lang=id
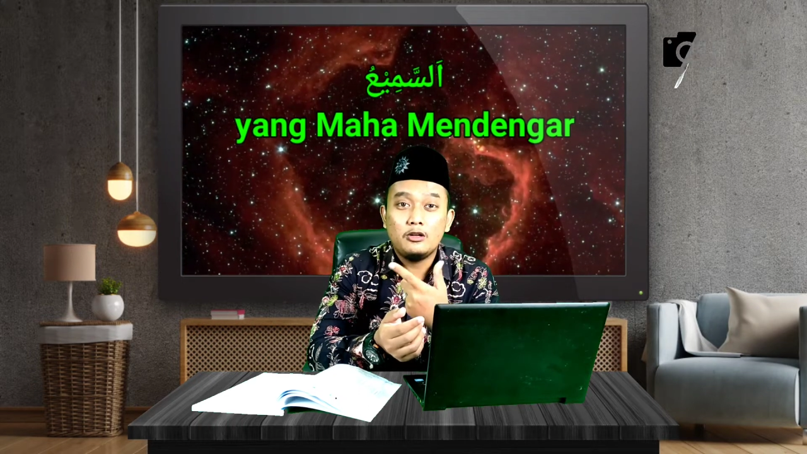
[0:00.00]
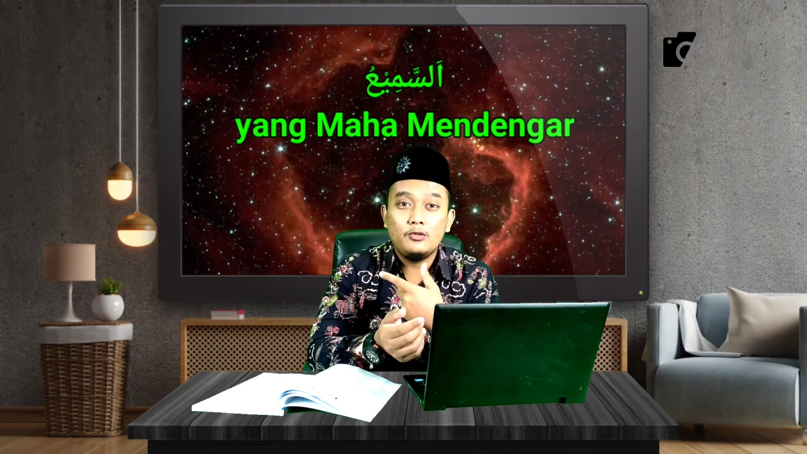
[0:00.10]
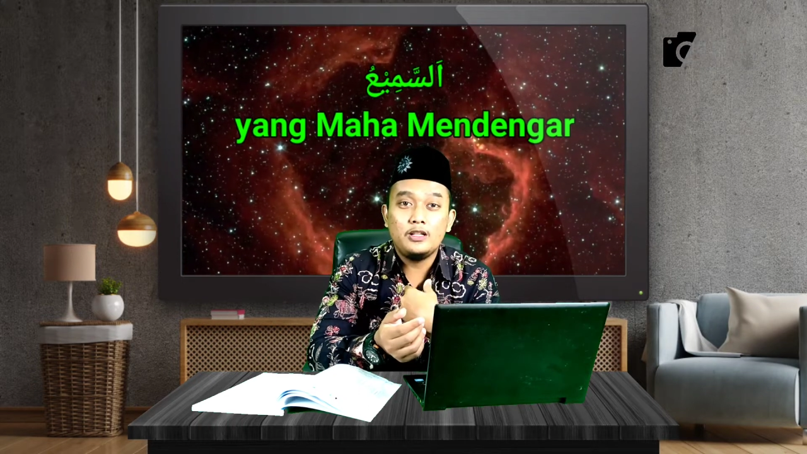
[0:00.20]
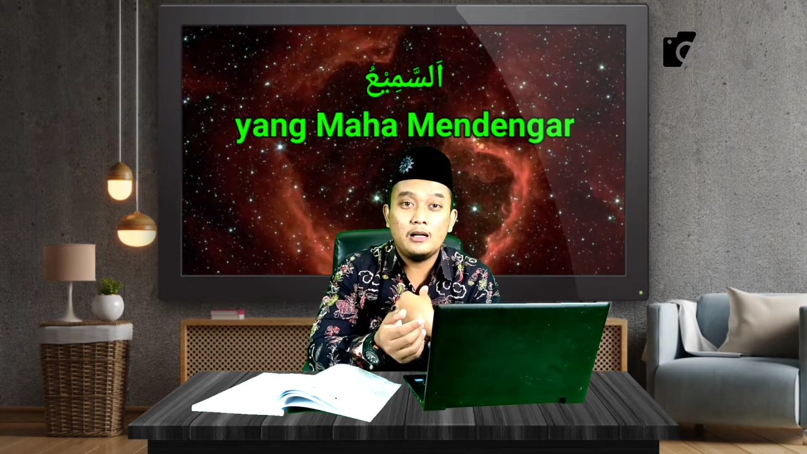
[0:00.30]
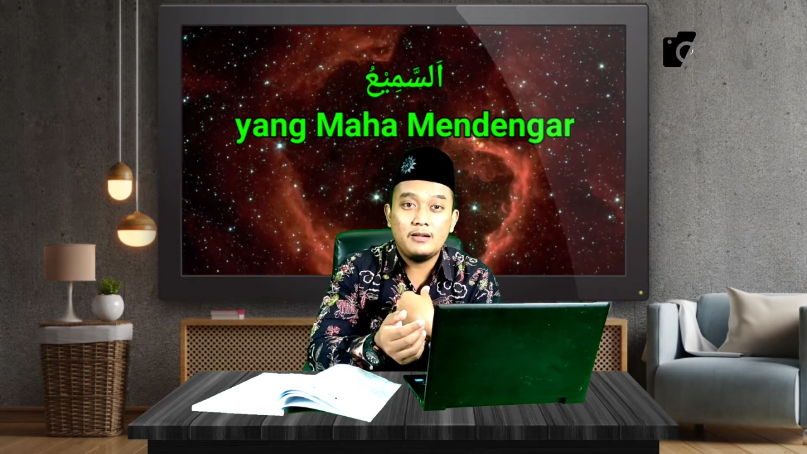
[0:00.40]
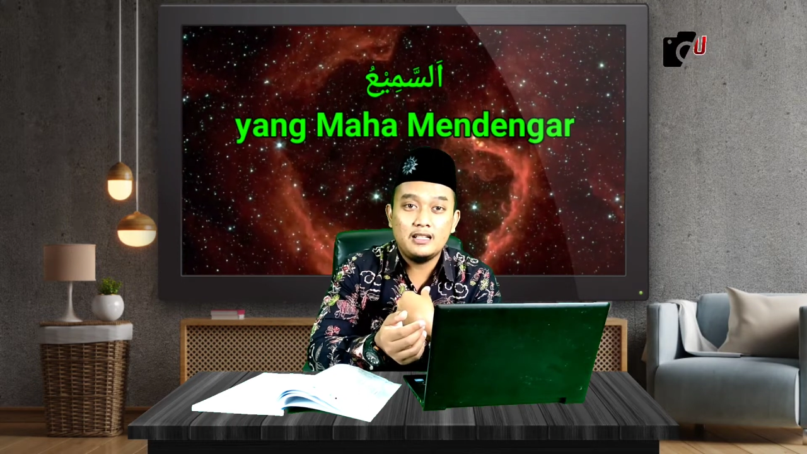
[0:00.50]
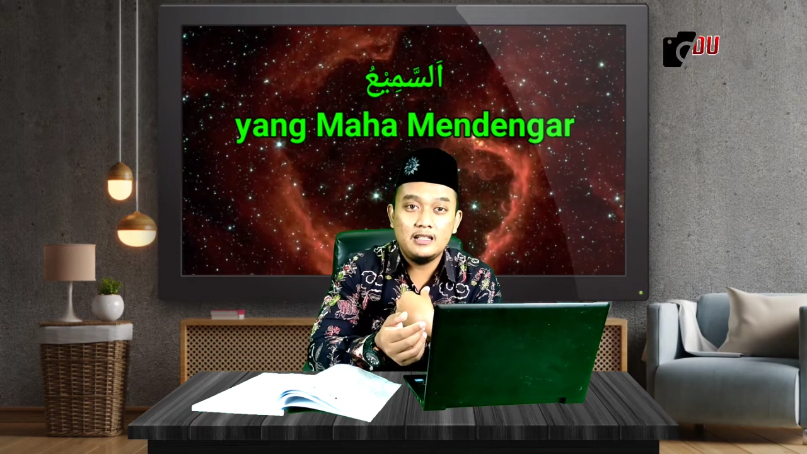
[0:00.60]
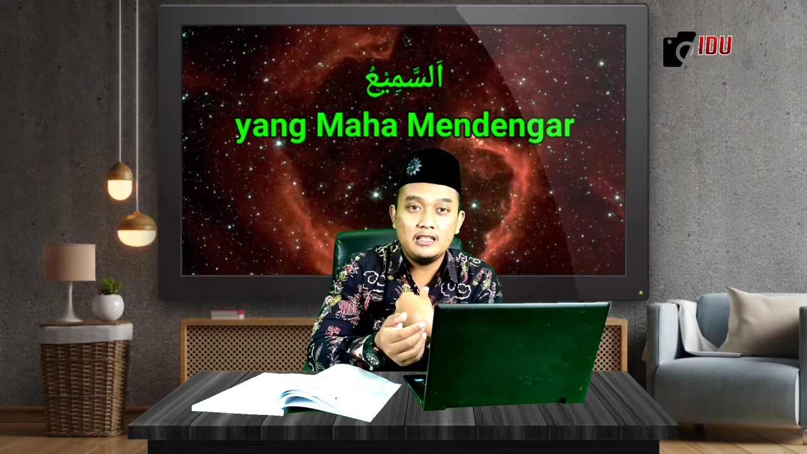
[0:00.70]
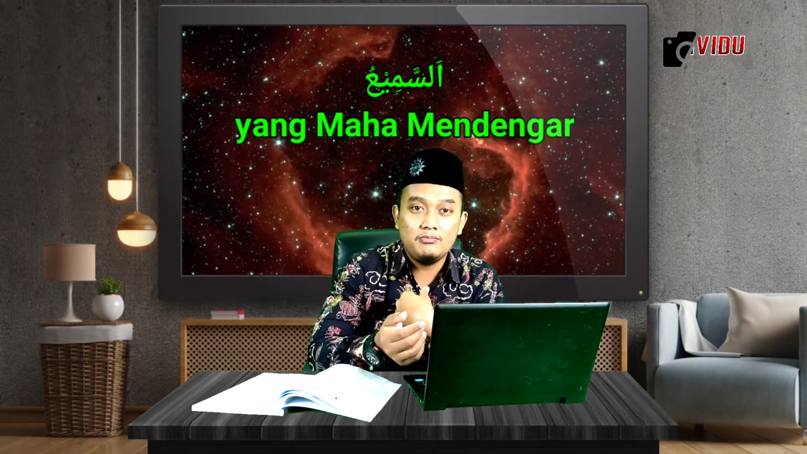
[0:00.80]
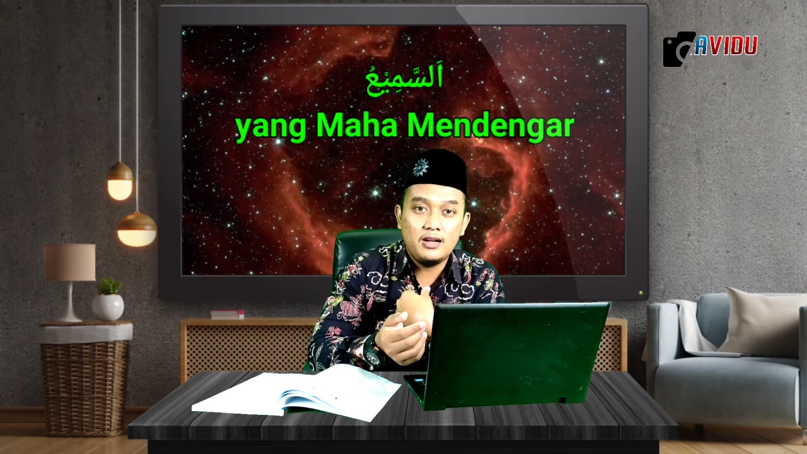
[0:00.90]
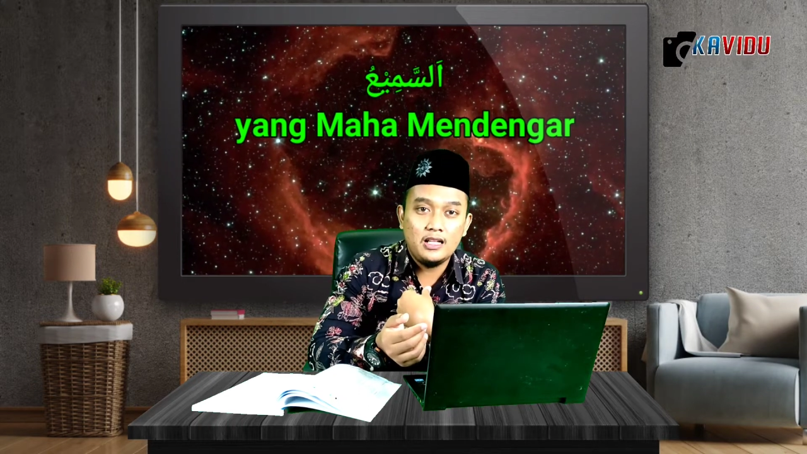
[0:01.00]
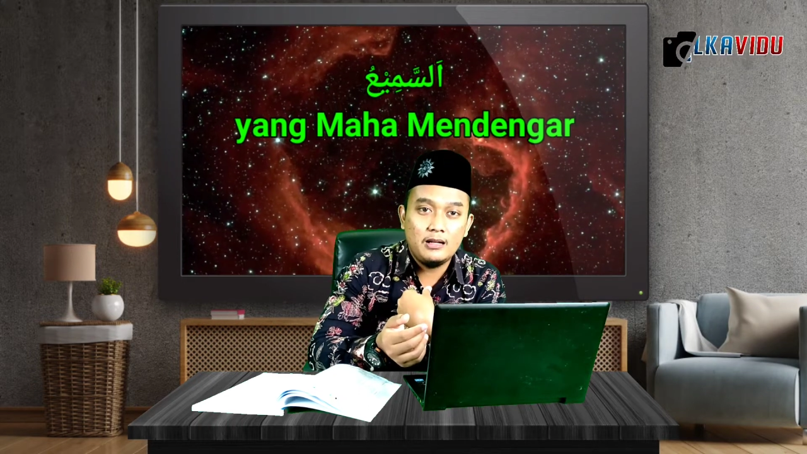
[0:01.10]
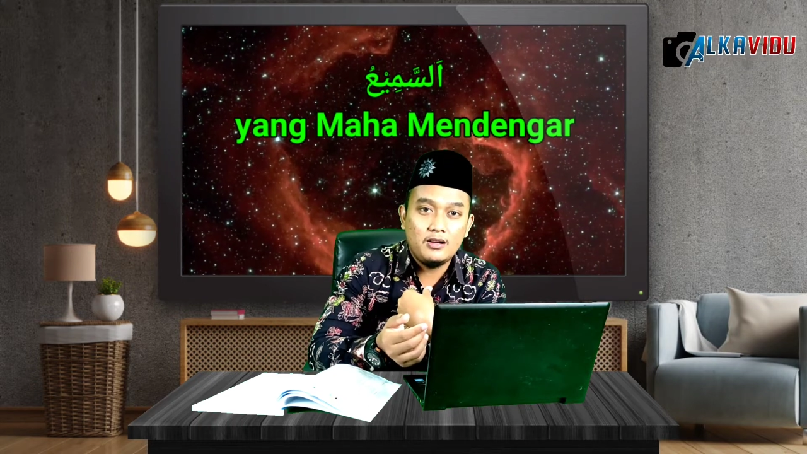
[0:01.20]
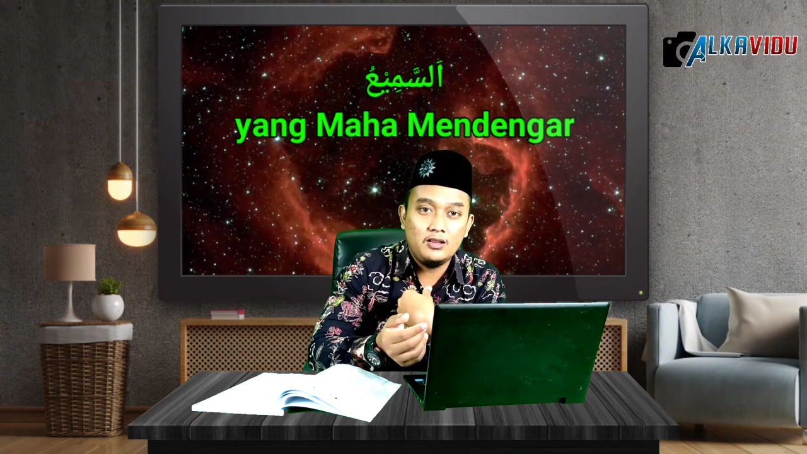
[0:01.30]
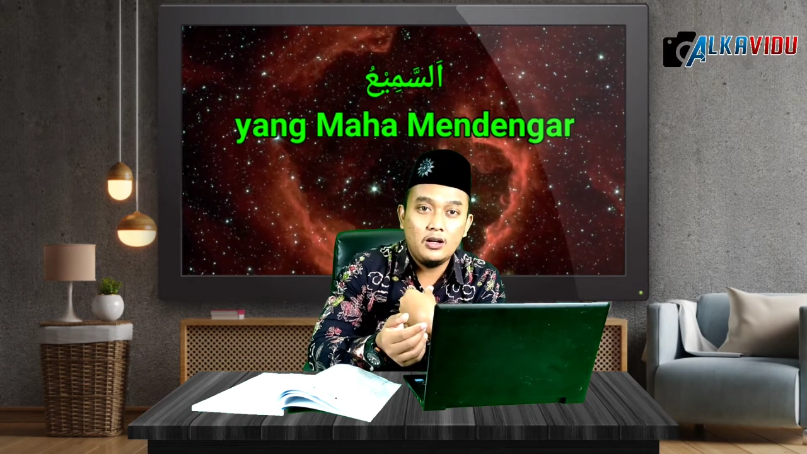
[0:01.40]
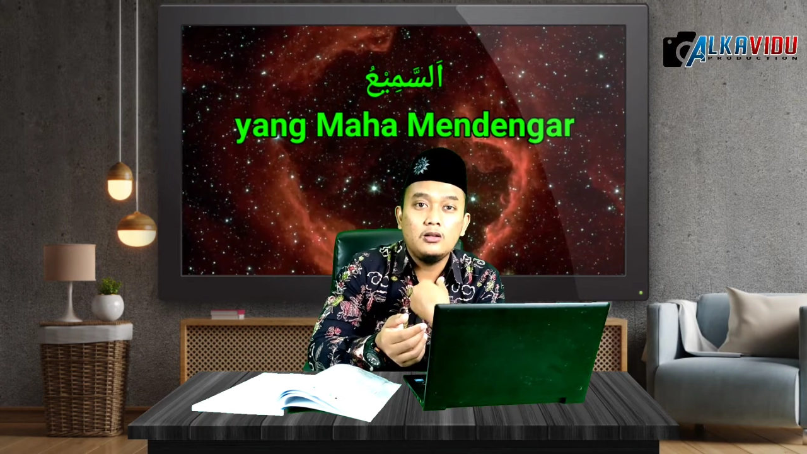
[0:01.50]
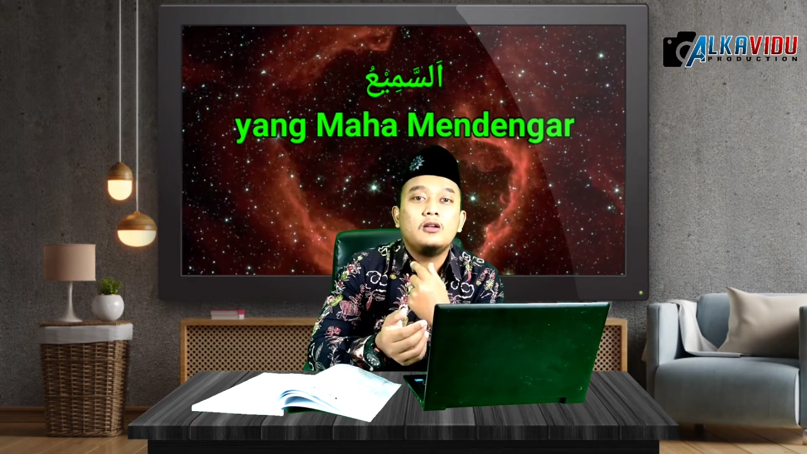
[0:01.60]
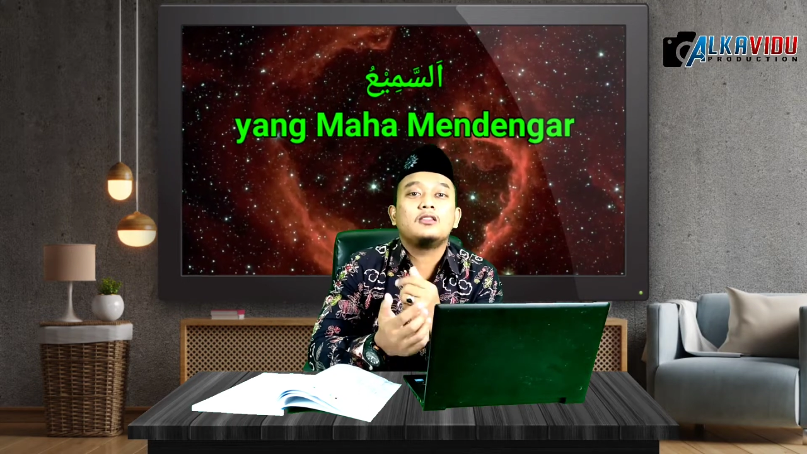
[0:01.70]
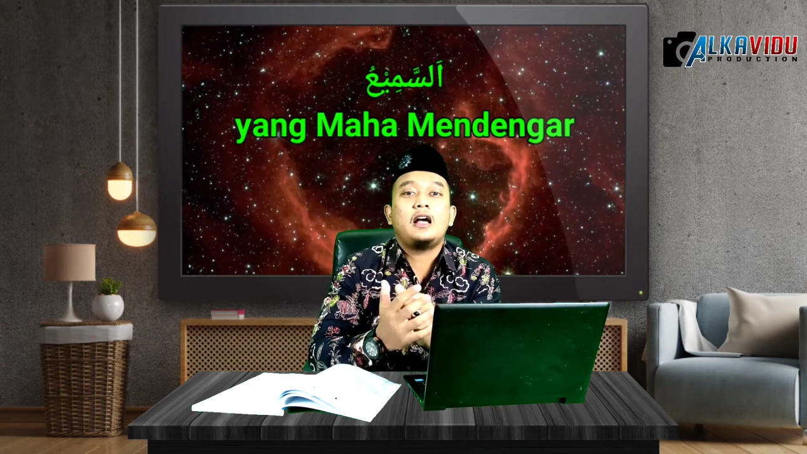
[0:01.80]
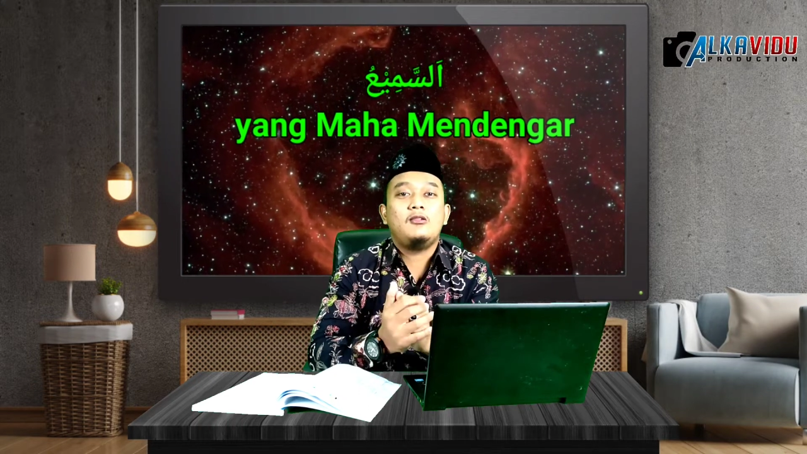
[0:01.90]
maupun yang masih disimpan dalam hati
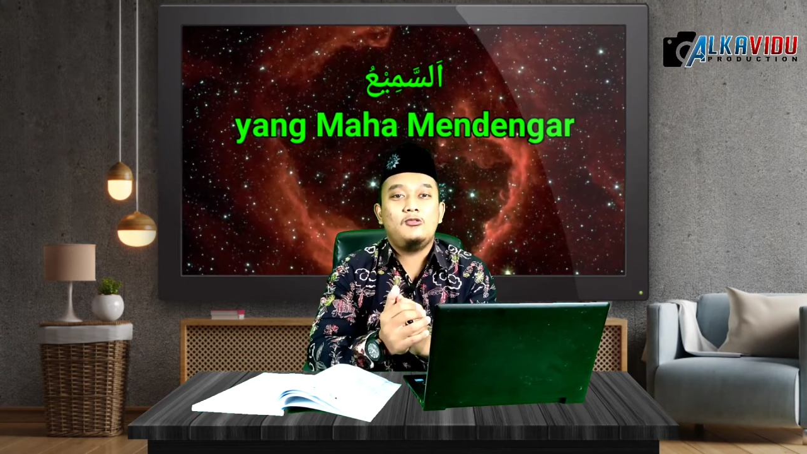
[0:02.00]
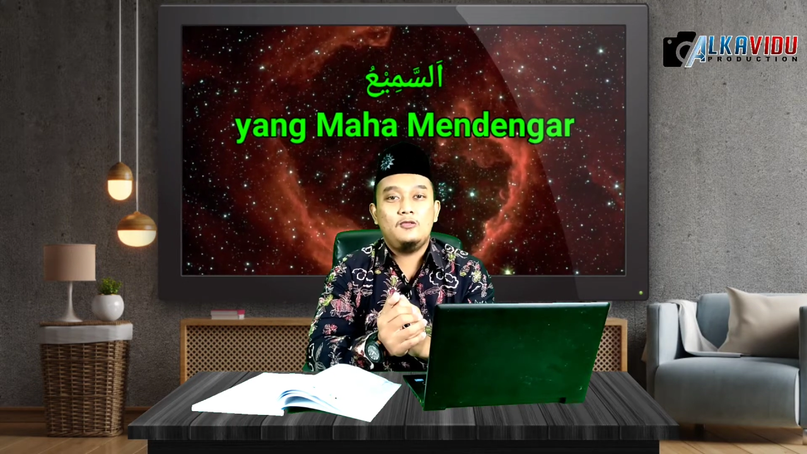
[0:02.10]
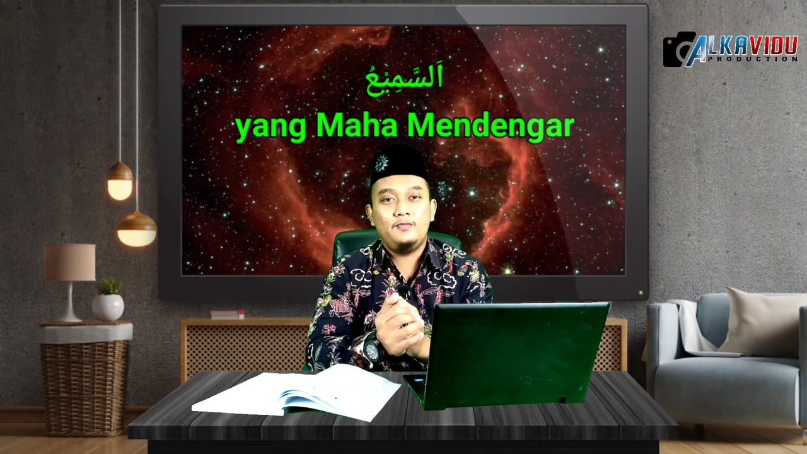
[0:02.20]
Allah tahu.